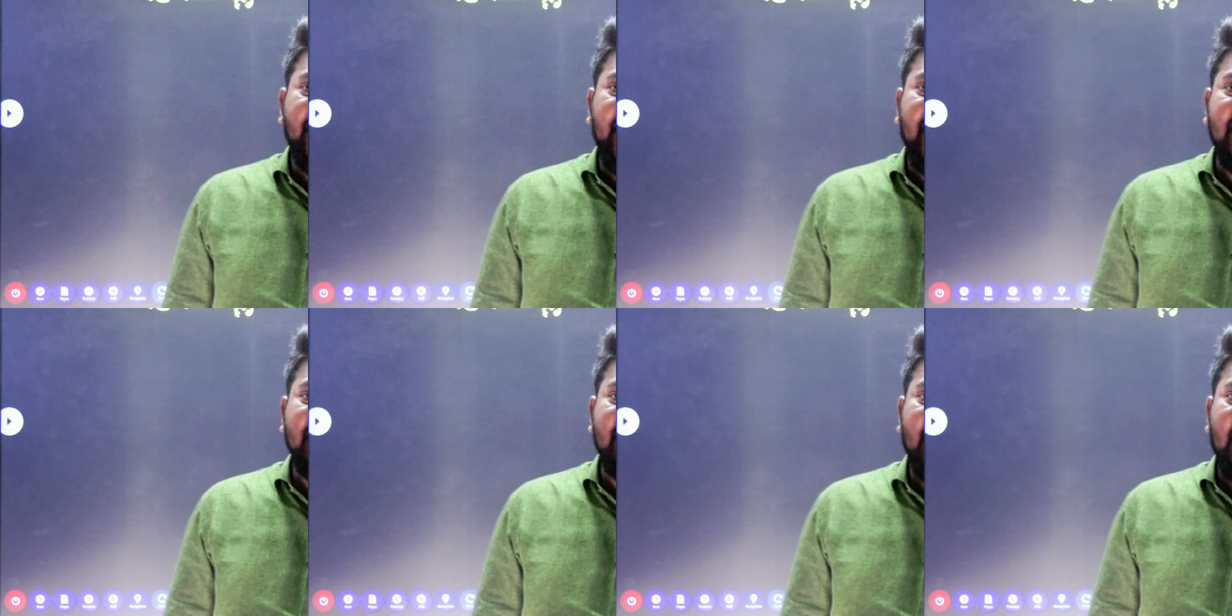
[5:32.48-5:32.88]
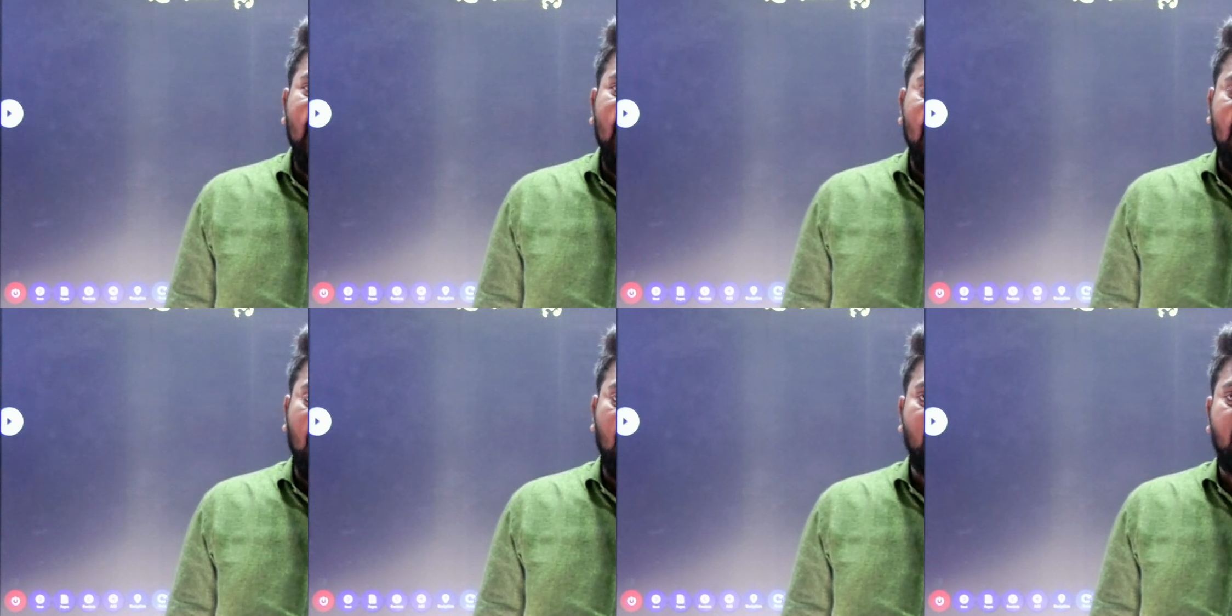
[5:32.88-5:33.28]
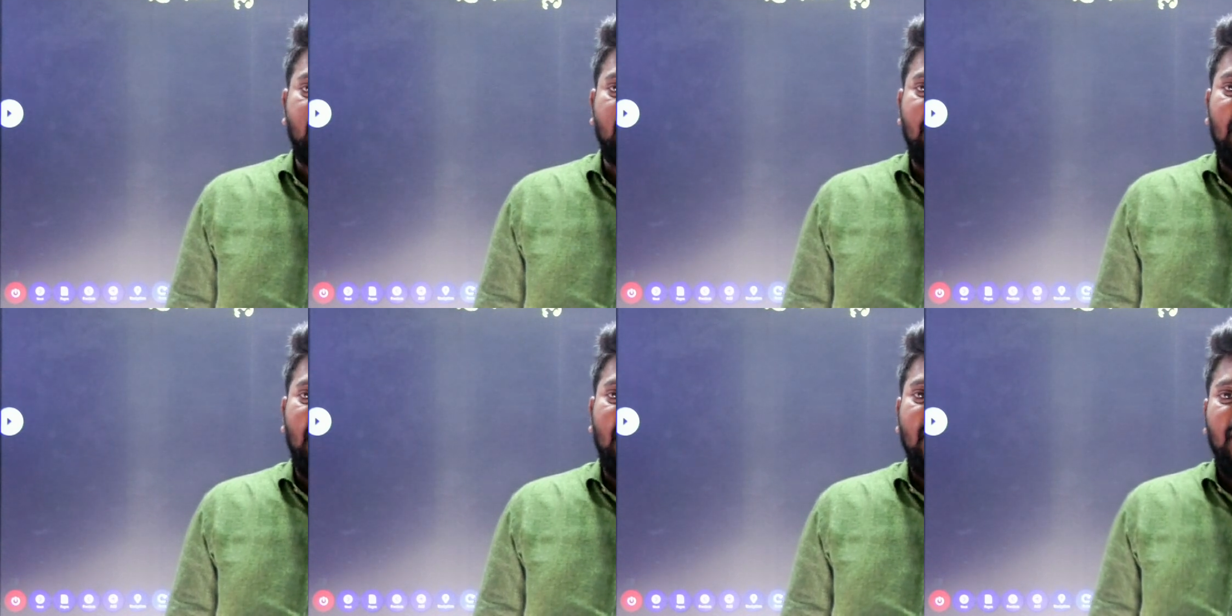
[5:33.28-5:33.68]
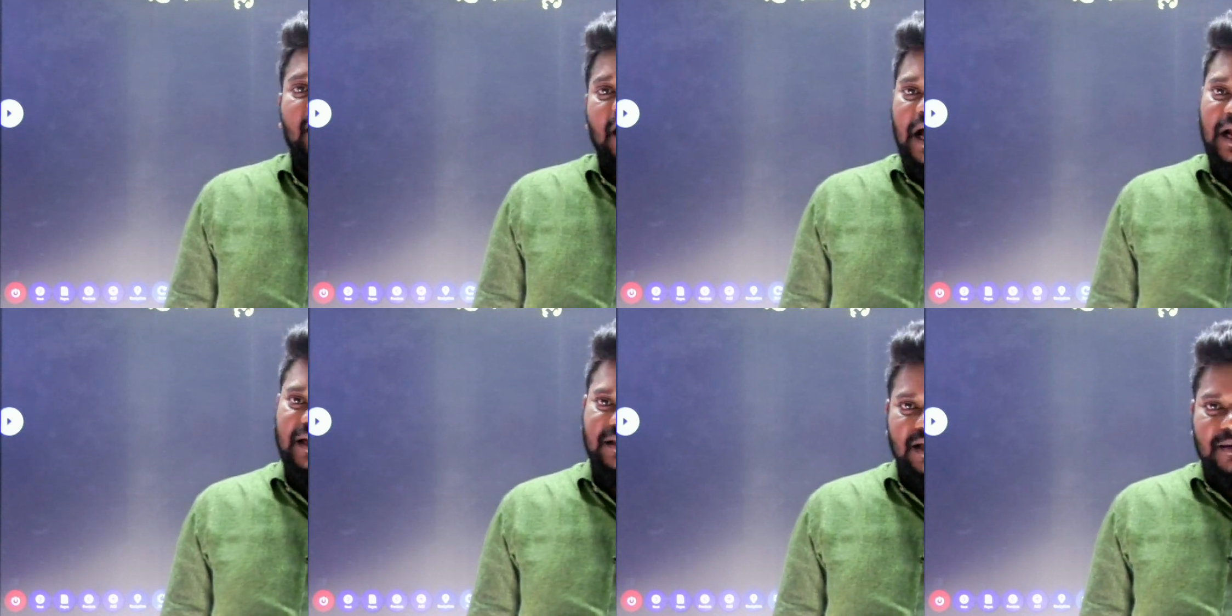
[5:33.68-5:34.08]
ఏది అని అడుగుతున్నా
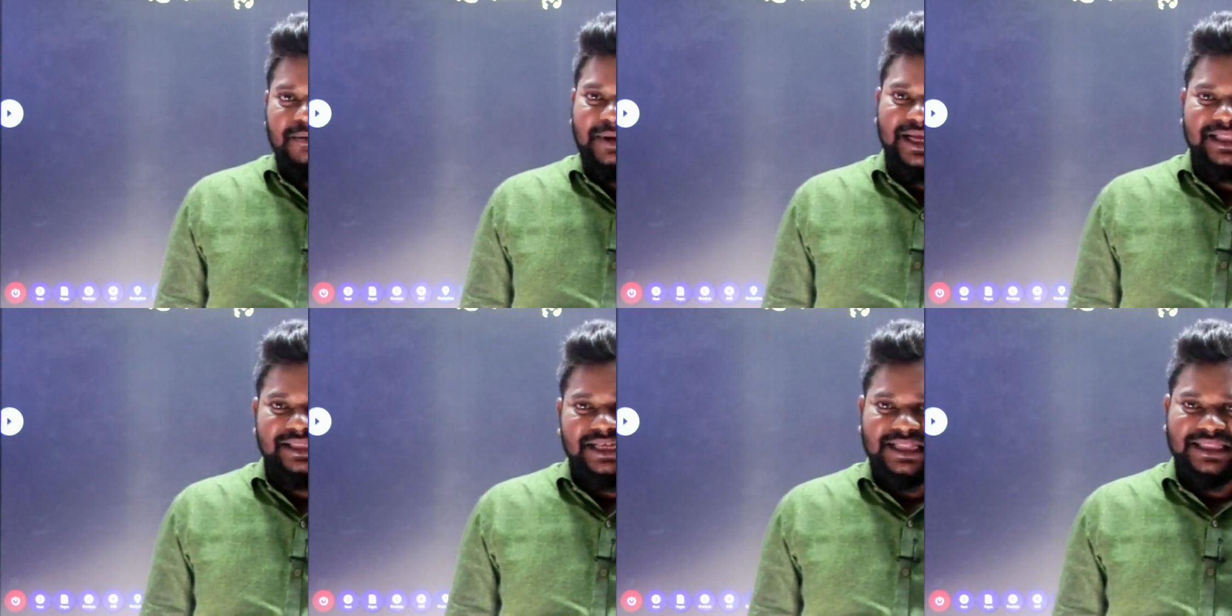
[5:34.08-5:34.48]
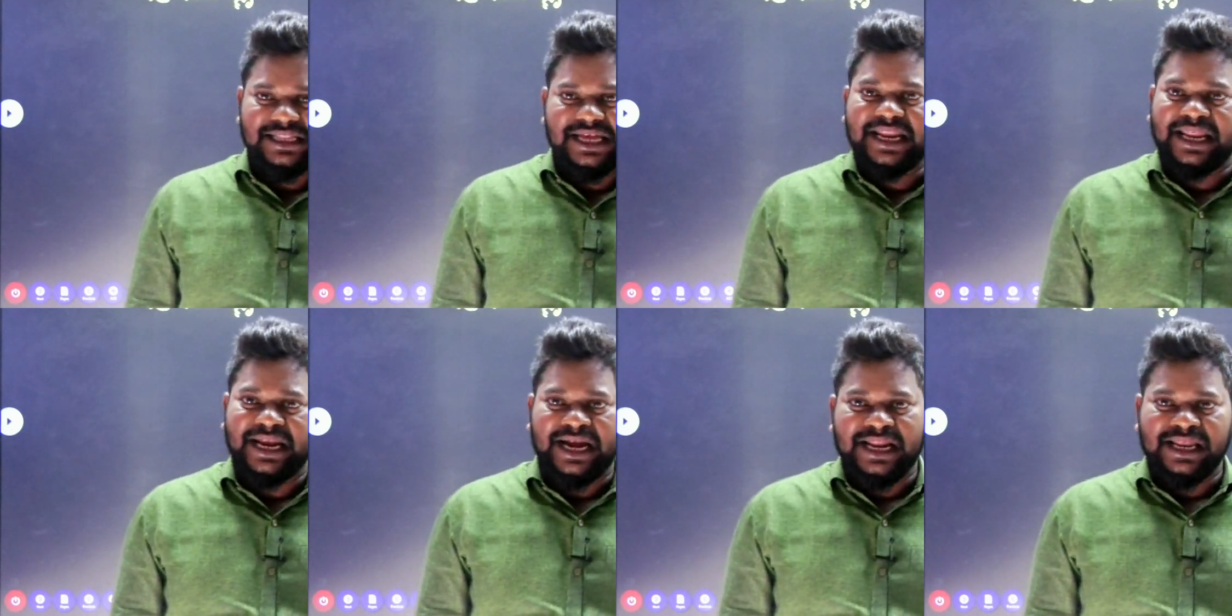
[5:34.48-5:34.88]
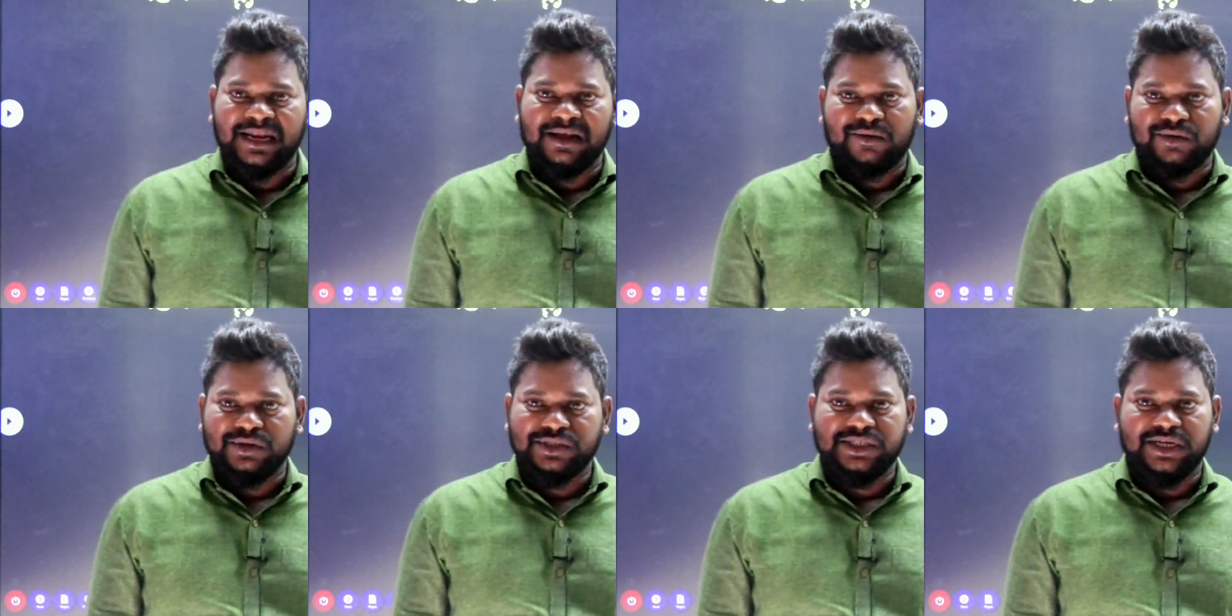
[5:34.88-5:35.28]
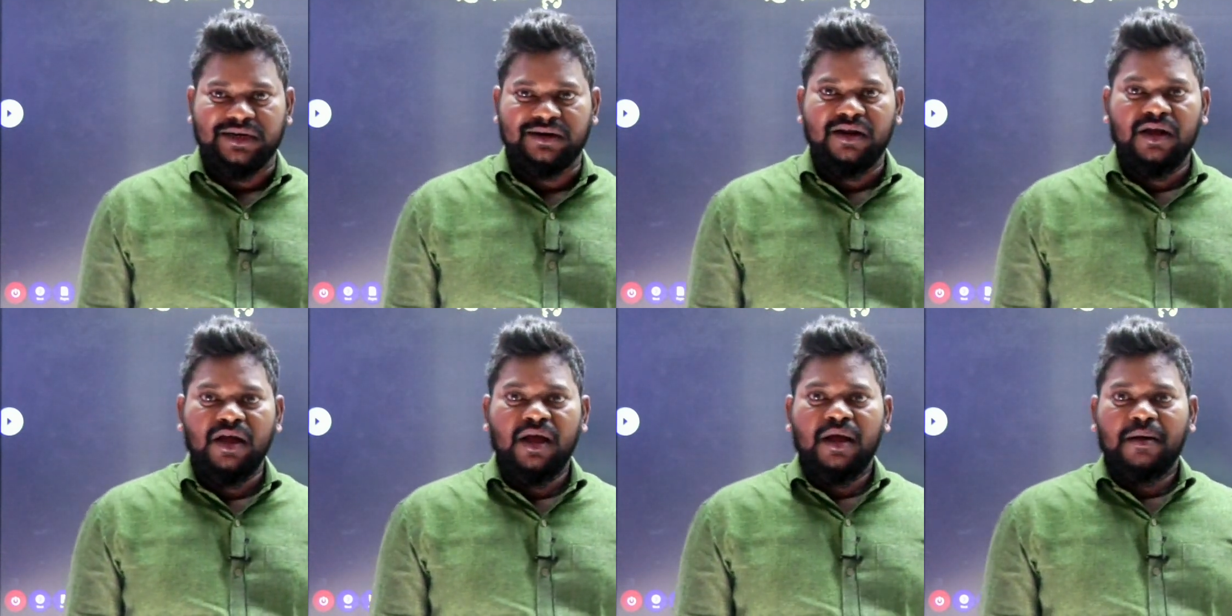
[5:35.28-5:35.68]
అర్థమవుతుందా నేను అడిగిన
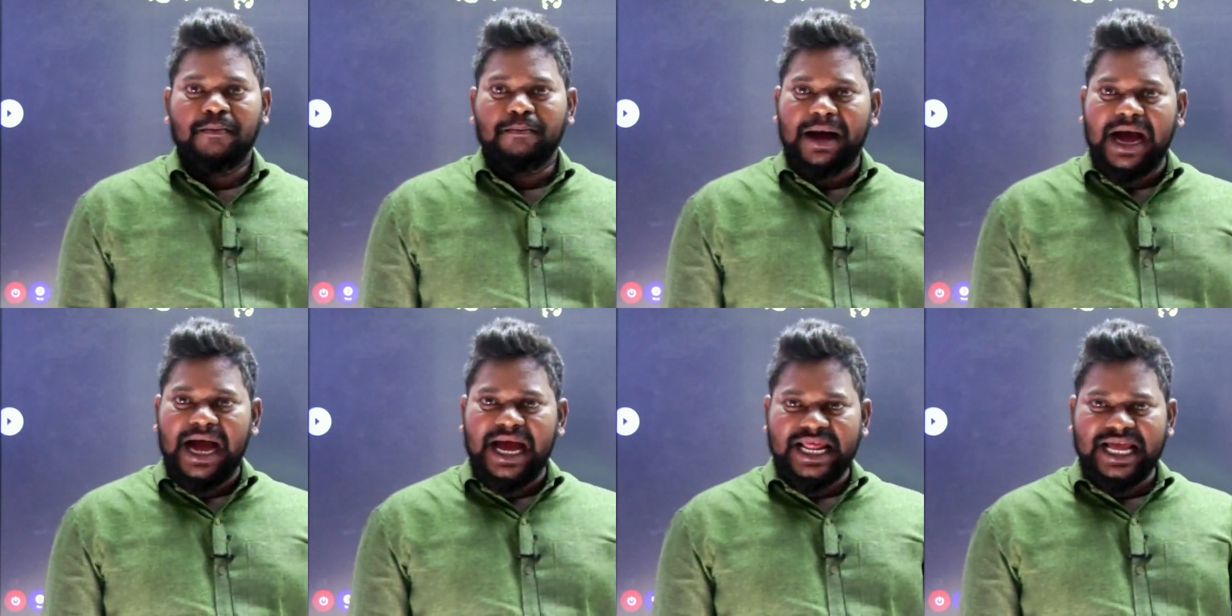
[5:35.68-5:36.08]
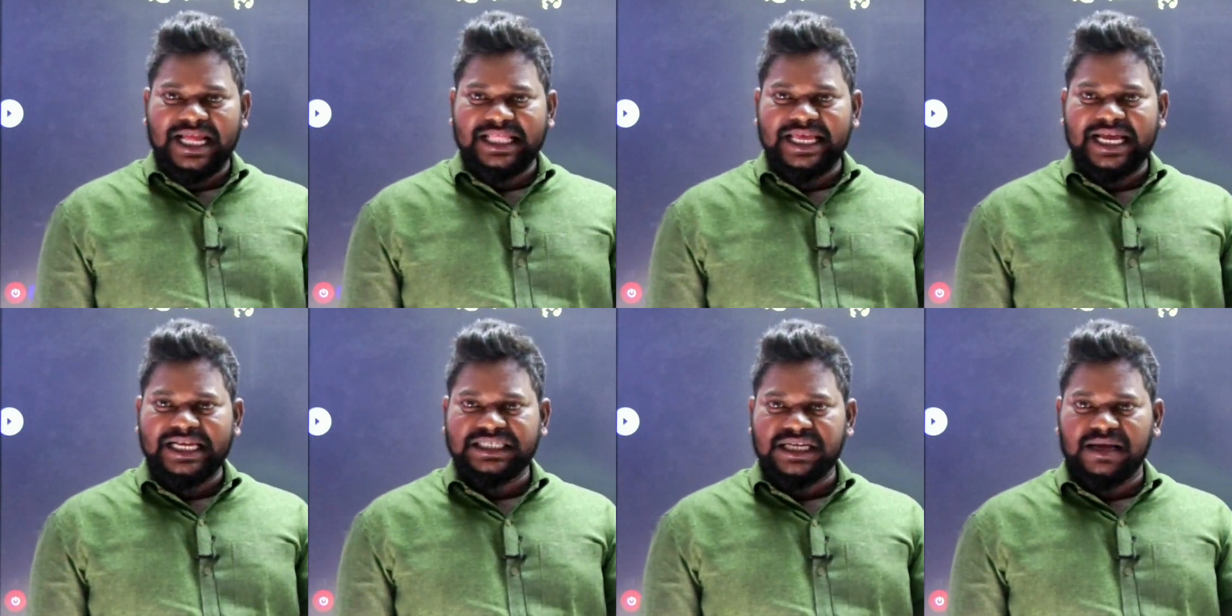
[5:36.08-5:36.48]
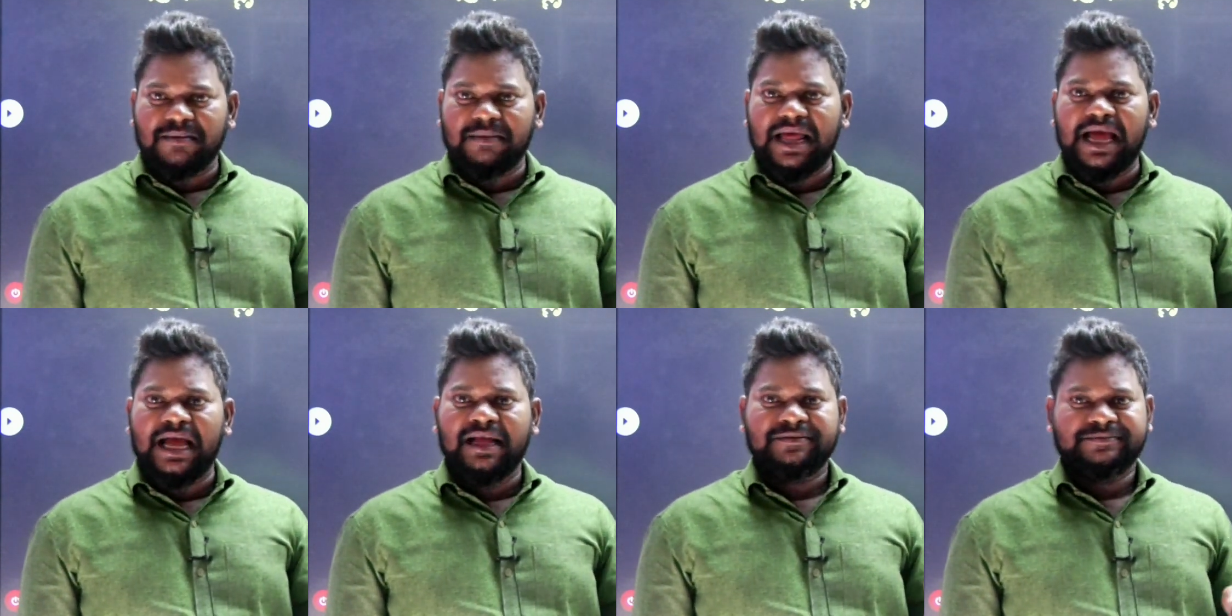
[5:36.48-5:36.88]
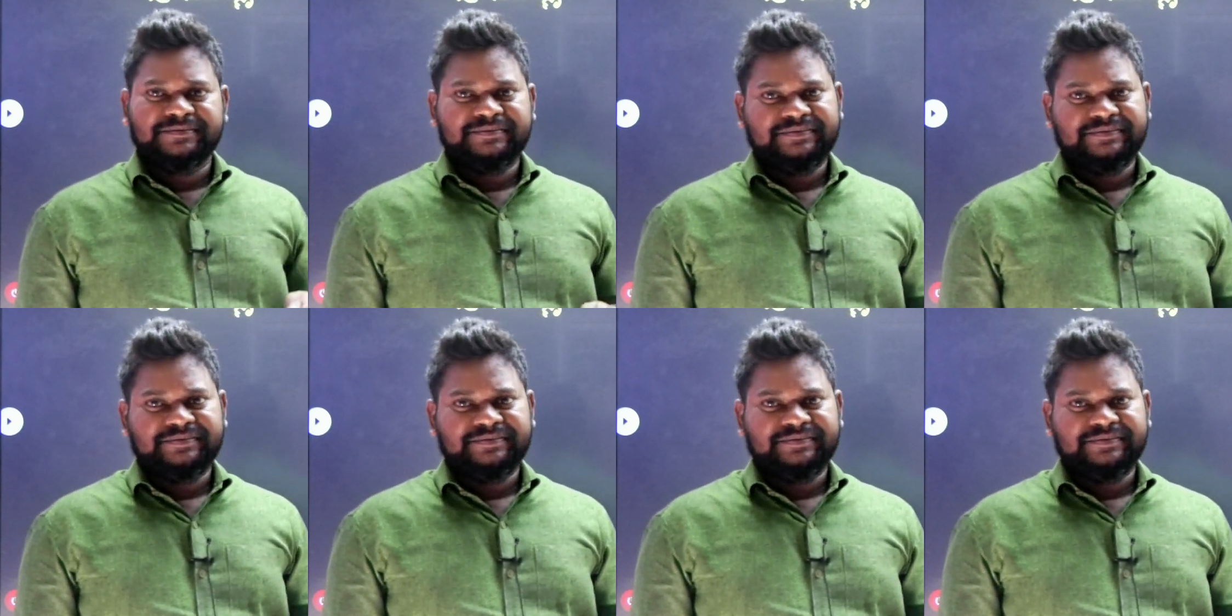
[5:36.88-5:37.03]
క్వశ్చన్ భారతదేశంలో